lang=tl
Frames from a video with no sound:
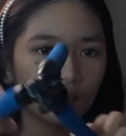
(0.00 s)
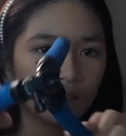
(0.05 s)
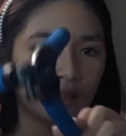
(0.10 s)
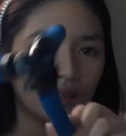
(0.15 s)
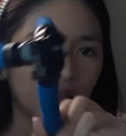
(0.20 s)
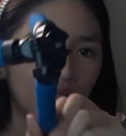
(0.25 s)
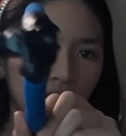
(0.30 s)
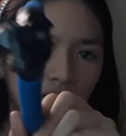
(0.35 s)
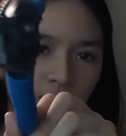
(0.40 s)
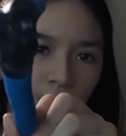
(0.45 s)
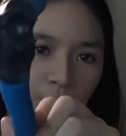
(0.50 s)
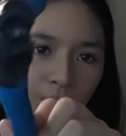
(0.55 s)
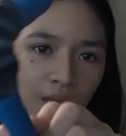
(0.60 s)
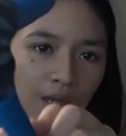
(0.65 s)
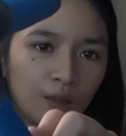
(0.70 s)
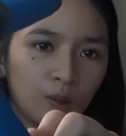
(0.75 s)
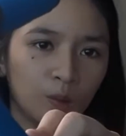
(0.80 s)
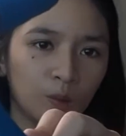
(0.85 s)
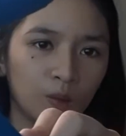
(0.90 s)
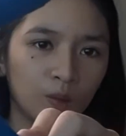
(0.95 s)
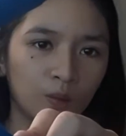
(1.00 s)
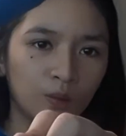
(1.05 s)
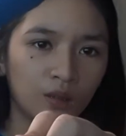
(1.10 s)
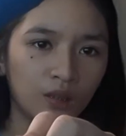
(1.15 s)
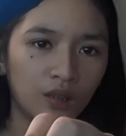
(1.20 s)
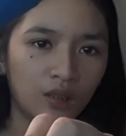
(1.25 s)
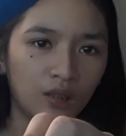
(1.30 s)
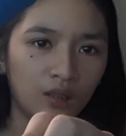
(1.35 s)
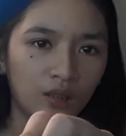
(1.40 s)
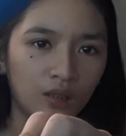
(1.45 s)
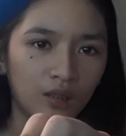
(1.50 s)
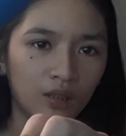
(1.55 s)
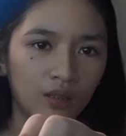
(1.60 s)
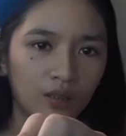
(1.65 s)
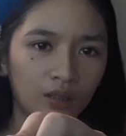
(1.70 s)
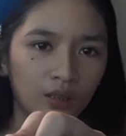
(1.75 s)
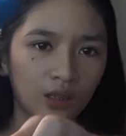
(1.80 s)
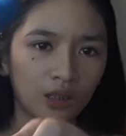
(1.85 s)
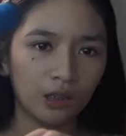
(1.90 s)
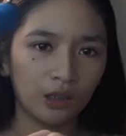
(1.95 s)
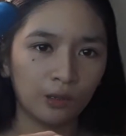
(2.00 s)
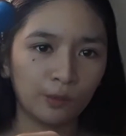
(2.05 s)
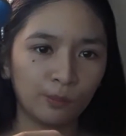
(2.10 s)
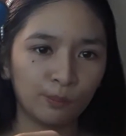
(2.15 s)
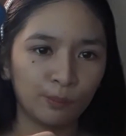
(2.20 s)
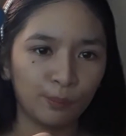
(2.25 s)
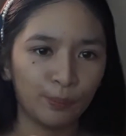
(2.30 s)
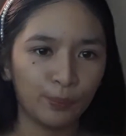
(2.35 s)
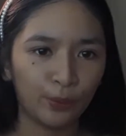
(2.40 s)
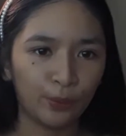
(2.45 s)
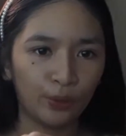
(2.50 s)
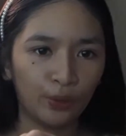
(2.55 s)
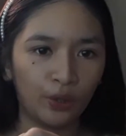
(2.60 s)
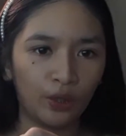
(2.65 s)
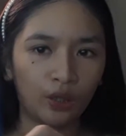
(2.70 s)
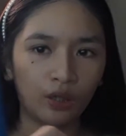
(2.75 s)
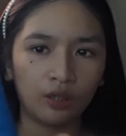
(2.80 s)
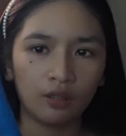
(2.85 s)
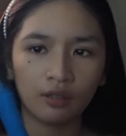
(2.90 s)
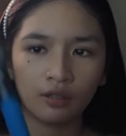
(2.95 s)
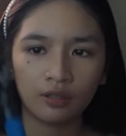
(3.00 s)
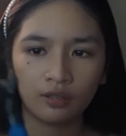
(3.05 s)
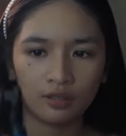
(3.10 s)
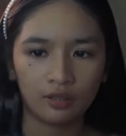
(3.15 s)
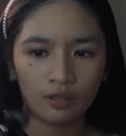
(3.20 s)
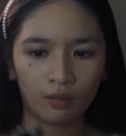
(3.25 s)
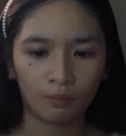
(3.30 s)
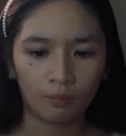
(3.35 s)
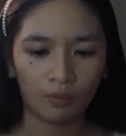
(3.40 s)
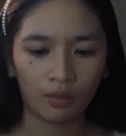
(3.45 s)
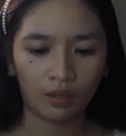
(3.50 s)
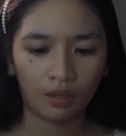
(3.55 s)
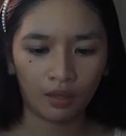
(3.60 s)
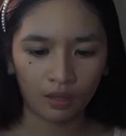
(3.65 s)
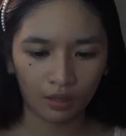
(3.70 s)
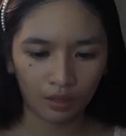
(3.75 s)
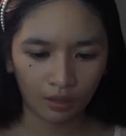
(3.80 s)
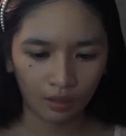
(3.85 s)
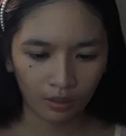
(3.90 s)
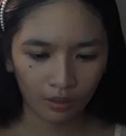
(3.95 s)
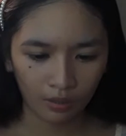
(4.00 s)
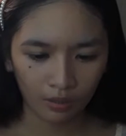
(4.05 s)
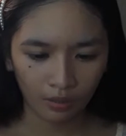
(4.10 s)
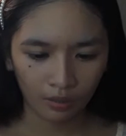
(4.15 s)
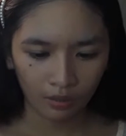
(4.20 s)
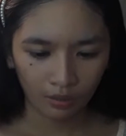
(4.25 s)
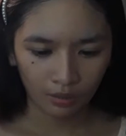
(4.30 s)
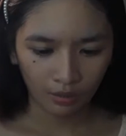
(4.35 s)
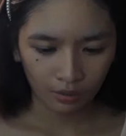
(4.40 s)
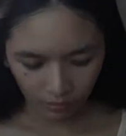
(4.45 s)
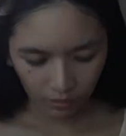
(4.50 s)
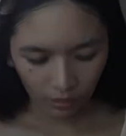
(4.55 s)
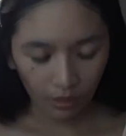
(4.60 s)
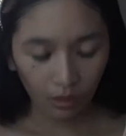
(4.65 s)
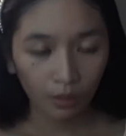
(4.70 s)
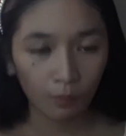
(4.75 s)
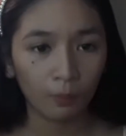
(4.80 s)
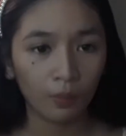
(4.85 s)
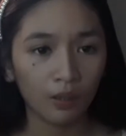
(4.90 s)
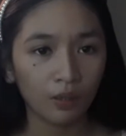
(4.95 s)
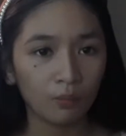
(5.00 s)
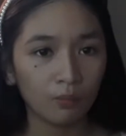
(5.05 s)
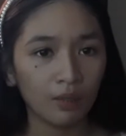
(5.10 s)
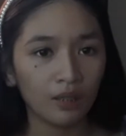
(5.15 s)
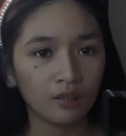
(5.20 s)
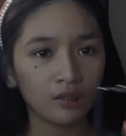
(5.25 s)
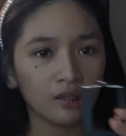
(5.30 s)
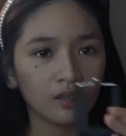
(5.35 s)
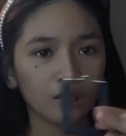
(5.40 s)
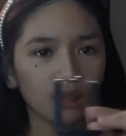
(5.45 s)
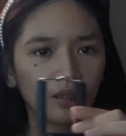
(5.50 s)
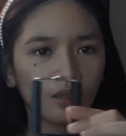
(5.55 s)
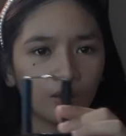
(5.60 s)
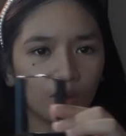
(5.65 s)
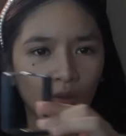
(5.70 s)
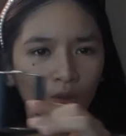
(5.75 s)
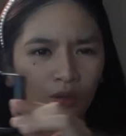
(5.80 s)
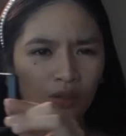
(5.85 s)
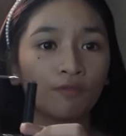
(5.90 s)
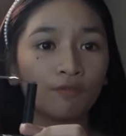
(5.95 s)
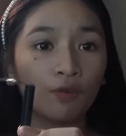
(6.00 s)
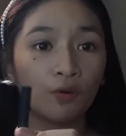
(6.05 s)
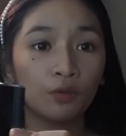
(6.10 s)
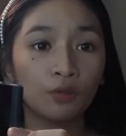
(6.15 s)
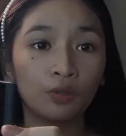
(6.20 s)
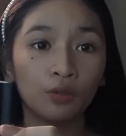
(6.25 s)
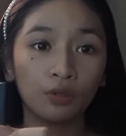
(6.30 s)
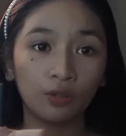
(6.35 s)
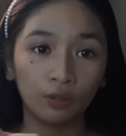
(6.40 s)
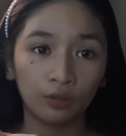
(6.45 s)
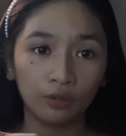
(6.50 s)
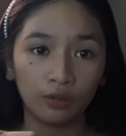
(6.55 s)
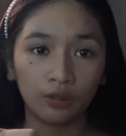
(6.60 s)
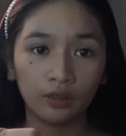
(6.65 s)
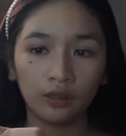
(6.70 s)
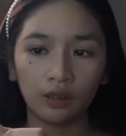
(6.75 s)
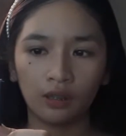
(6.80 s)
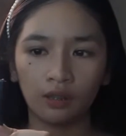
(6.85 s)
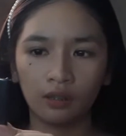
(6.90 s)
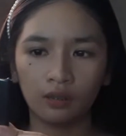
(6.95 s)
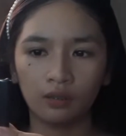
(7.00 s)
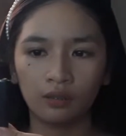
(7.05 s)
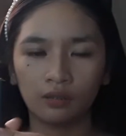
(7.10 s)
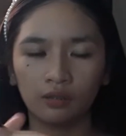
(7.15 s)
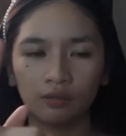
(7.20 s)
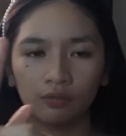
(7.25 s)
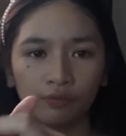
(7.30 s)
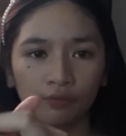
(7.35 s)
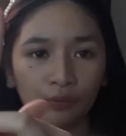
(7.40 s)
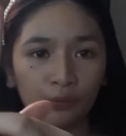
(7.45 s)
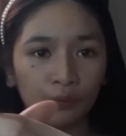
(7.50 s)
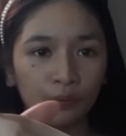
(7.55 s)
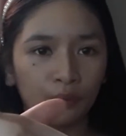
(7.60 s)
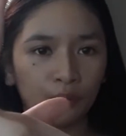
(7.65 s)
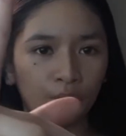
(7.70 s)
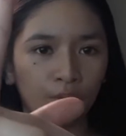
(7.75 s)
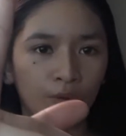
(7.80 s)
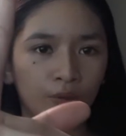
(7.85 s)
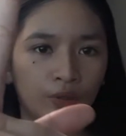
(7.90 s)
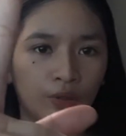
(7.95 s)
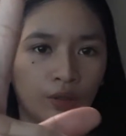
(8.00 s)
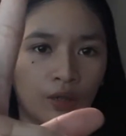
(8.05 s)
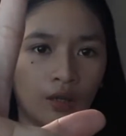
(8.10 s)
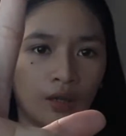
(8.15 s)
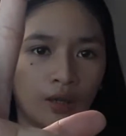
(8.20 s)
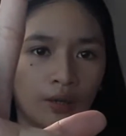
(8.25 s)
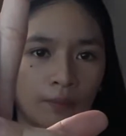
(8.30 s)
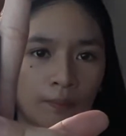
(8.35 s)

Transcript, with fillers: Sira siya. Wala yung ano niya eh. Yung ball. Something. Pero meron siyang ganito. Phone holder siya. Phone holder.